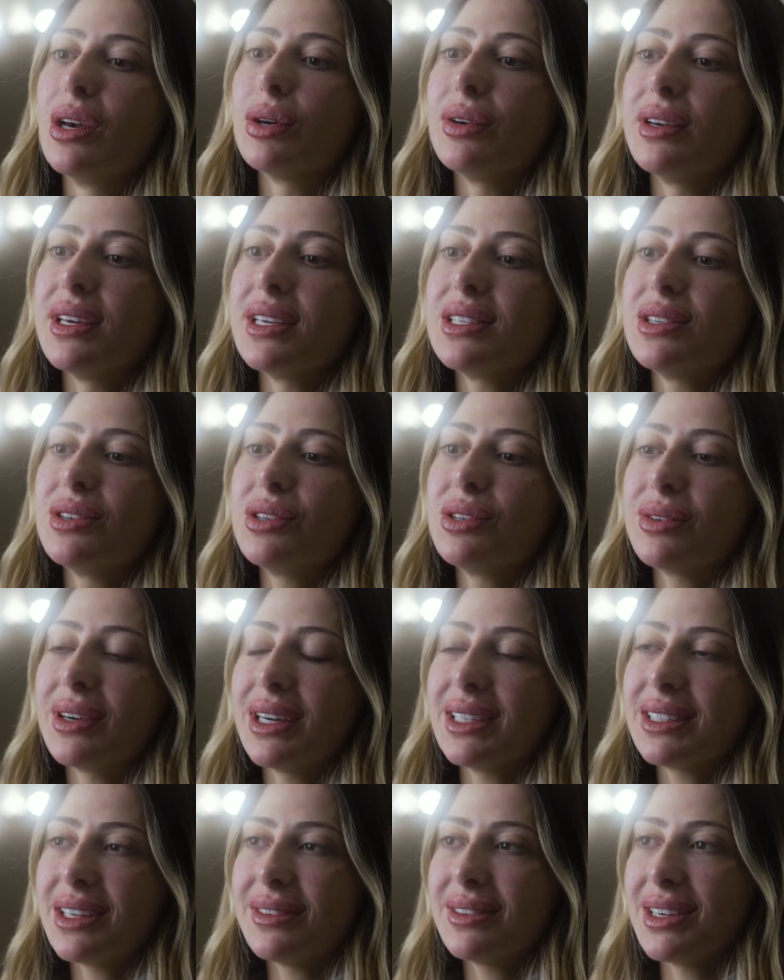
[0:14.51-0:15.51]
Eu conheci o João
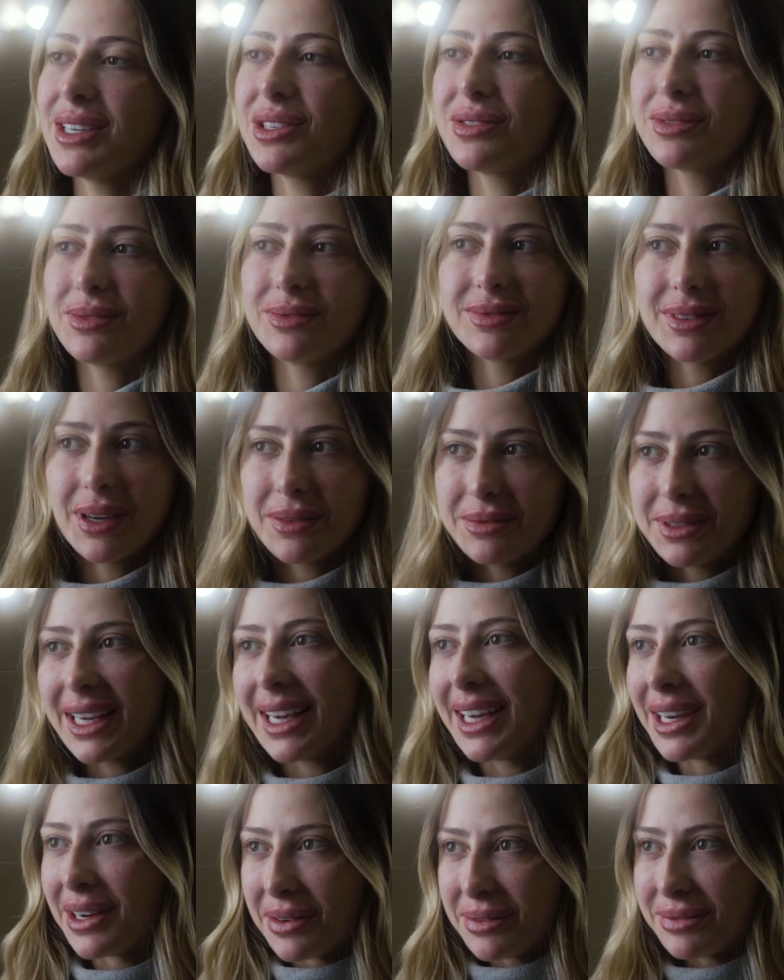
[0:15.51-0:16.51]
através de um
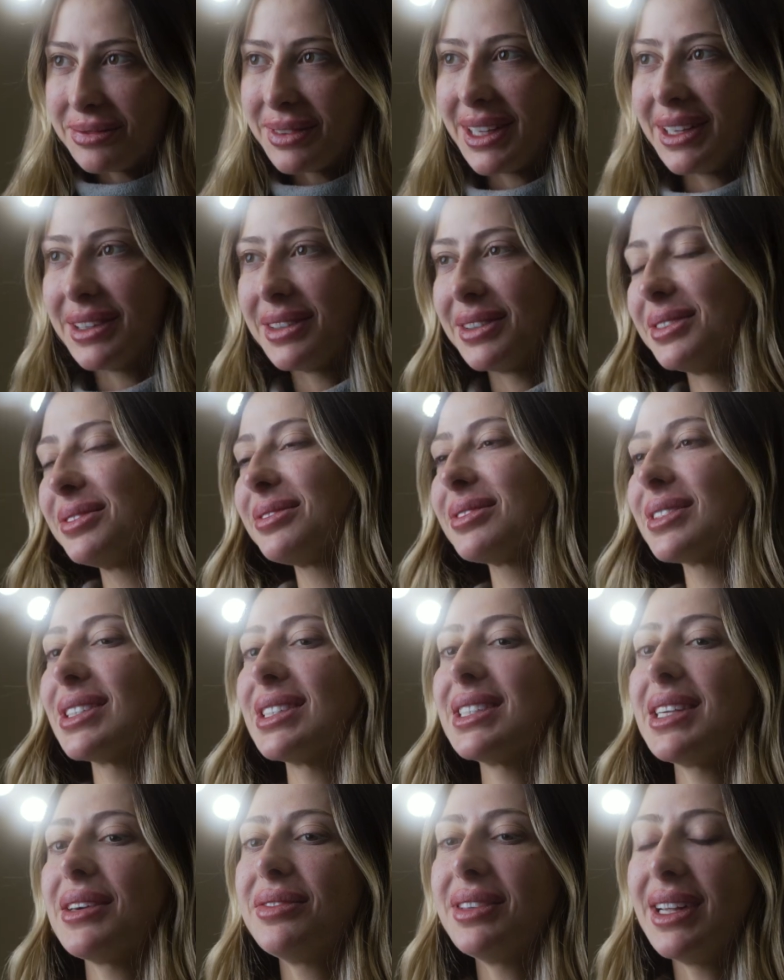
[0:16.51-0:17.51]
amigão meu,
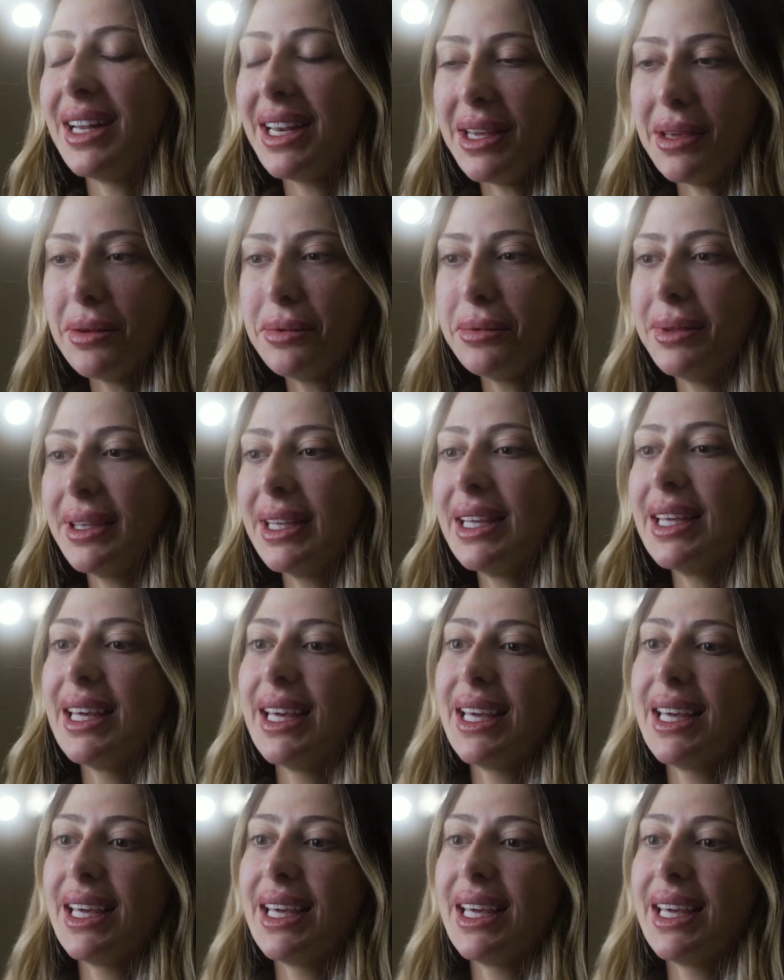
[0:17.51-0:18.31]
Zé Felipe.